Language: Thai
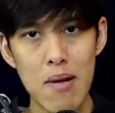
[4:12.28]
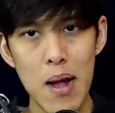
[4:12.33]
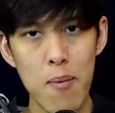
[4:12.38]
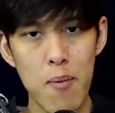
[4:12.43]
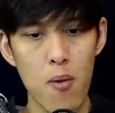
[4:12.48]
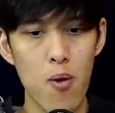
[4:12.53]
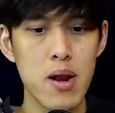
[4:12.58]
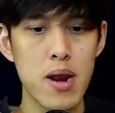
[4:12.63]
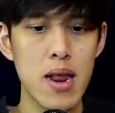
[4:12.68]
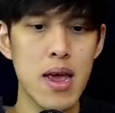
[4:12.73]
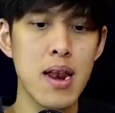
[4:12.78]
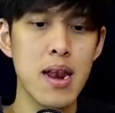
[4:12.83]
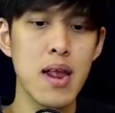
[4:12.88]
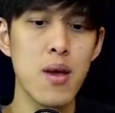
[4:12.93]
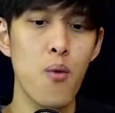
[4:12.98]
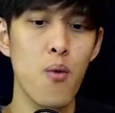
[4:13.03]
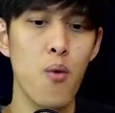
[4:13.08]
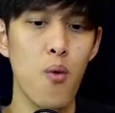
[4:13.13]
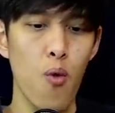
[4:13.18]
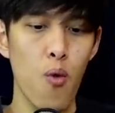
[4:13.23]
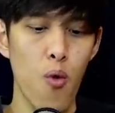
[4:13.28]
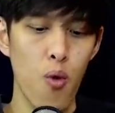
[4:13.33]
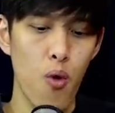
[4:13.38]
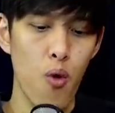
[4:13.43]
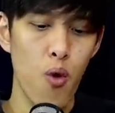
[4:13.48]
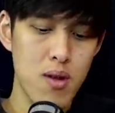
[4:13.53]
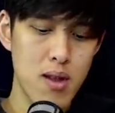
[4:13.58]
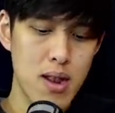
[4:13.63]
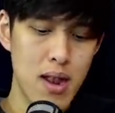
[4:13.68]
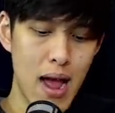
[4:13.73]
ครับคนนี้นี่โอ้โห
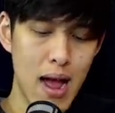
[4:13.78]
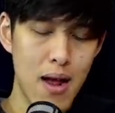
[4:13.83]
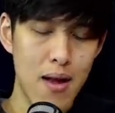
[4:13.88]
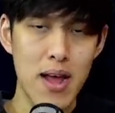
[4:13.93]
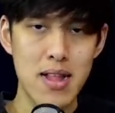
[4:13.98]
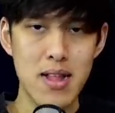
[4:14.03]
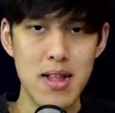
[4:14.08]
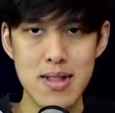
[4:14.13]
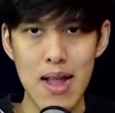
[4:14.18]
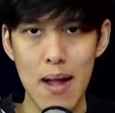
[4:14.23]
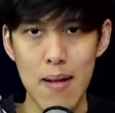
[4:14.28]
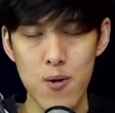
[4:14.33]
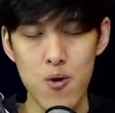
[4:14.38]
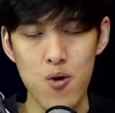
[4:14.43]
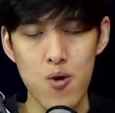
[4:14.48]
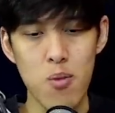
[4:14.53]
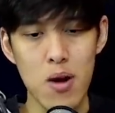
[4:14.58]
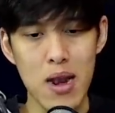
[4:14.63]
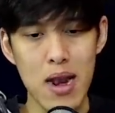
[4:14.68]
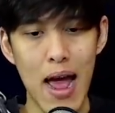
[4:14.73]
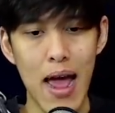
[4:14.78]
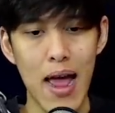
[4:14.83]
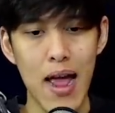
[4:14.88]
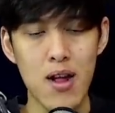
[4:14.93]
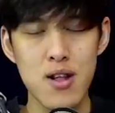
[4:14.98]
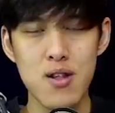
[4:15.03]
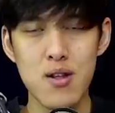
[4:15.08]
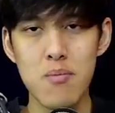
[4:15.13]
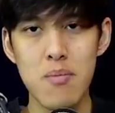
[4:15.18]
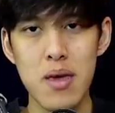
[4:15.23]
ถ้าใครติดตามตูดูบอลไทย
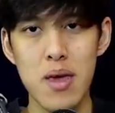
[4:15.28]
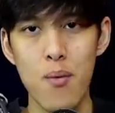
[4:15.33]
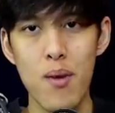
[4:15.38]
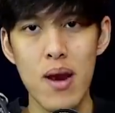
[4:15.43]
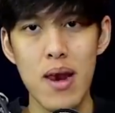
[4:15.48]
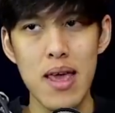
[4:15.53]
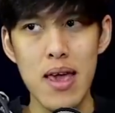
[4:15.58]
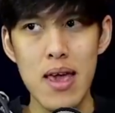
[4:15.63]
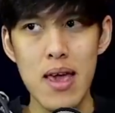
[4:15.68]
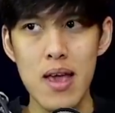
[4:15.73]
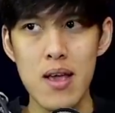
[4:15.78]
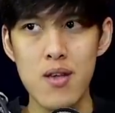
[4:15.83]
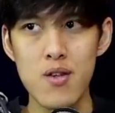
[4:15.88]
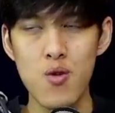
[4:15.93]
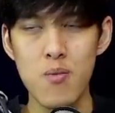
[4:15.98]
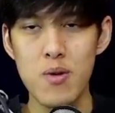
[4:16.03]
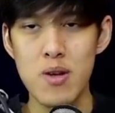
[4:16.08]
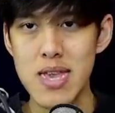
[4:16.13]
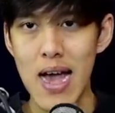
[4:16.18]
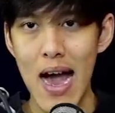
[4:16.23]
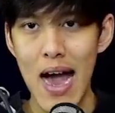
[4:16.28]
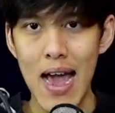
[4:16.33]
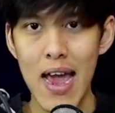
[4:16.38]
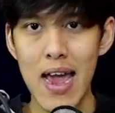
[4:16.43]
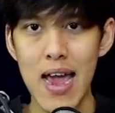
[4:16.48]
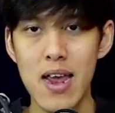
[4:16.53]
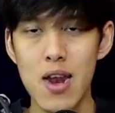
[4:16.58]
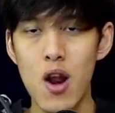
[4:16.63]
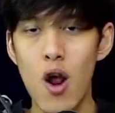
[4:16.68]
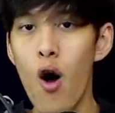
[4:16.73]
ก็ต้องมีวลี สุประชัย
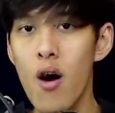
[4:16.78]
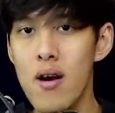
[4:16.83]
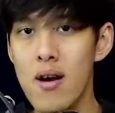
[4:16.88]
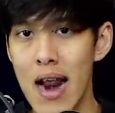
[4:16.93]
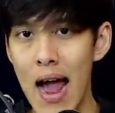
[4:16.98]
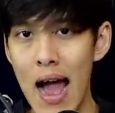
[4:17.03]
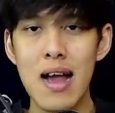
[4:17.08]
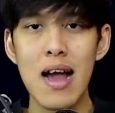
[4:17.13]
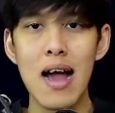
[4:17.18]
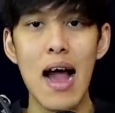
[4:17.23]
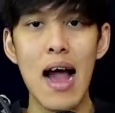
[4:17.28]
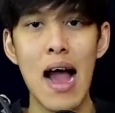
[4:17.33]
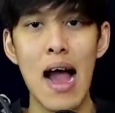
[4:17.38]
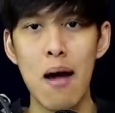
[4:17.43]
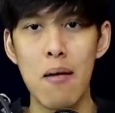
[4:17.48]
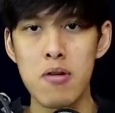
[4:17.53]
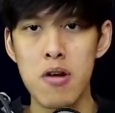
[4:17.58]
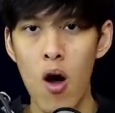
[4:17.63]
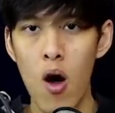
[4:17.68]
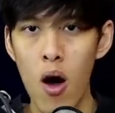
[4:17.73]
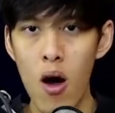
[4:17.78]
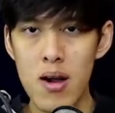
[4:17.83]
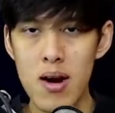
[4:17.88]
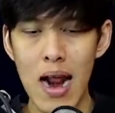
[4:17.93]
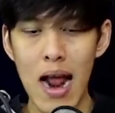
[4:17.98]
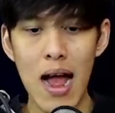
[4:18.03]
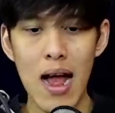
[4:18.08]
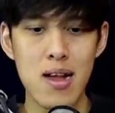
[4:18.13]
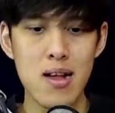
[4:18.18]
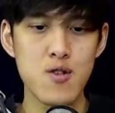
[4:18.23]
น้องรัก อามน้อง
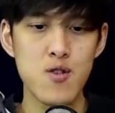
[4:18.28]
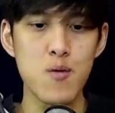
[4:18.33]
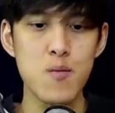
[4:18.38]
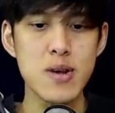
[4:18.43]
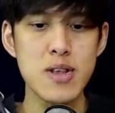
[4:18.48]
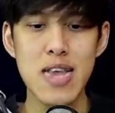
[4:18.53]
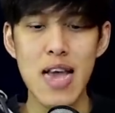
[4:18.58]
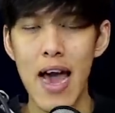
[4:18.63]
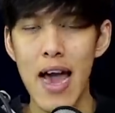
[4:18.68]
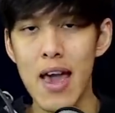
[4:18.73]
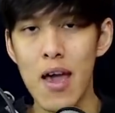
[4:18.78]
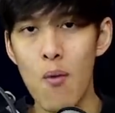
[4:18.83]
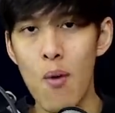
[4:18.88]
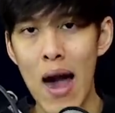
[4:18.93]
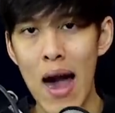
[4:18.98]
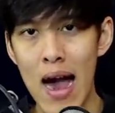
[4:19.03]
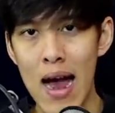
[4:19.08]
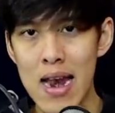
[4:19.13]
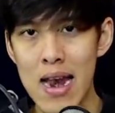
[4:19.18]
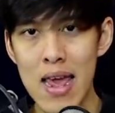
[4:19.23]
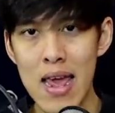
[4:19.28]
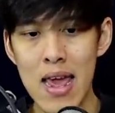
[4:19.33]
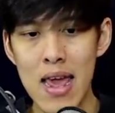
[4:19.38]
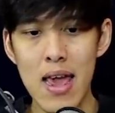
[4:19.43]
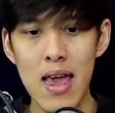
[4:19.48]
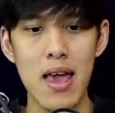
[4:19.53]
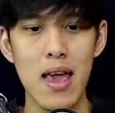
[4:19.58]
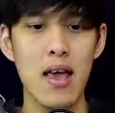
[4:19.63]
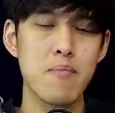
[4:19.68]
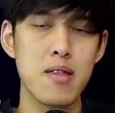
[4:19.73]
รัก สุประชัยวาดี้
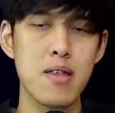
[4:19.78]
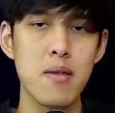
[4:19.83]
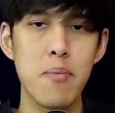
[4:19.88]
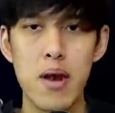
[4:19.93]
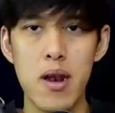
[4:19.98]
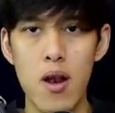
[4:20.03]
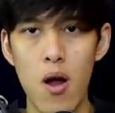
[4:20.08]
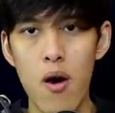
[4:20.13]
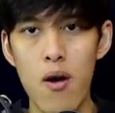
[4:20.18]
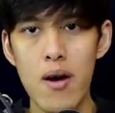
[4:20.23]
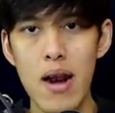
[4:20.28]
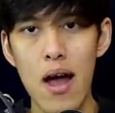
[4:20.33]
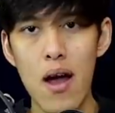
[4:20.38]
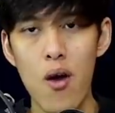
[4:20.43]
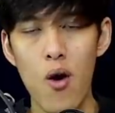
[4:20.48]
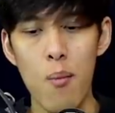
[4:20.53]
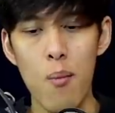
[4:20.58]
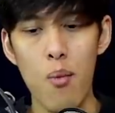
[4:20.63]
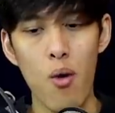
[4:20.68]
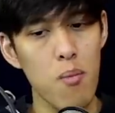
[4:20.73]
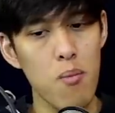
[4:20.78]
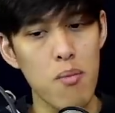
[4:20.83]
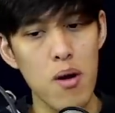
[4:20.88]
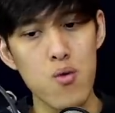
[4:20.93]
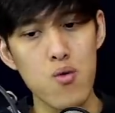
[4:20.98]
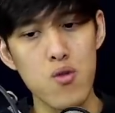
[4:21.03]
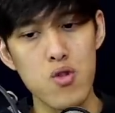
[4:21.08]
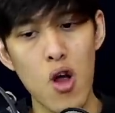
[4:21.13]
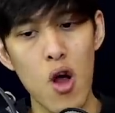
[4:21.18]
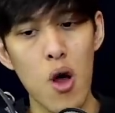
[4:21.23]
ที่เป็นน้องรักของผมและ
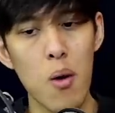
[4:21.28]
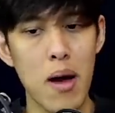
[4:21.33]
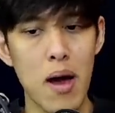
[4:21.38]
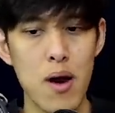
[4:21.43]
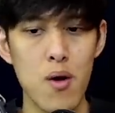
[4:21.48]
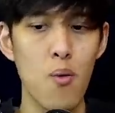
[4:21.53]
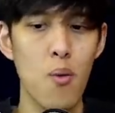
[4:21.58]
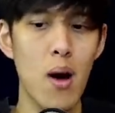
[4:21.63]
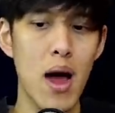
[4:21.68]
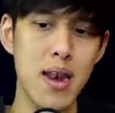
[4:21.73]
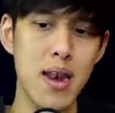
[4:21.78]
คุณต้องพานุวัฒ